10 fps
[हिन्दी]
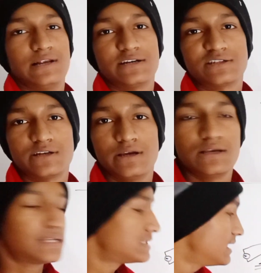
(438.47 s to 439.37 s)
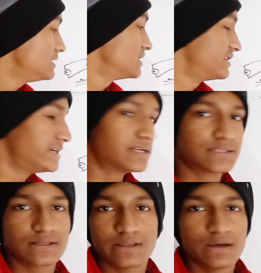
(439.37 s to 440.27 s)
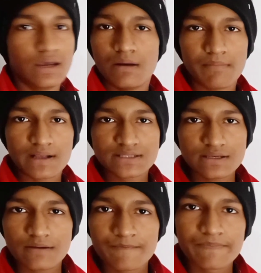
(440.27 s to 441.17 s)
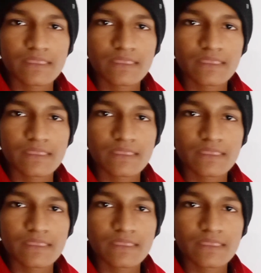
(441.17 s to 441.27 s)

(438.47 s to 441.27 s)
है इलेक्ट्रिसिटी यहाँ से नहीं जनरेट कर सकते बात सही है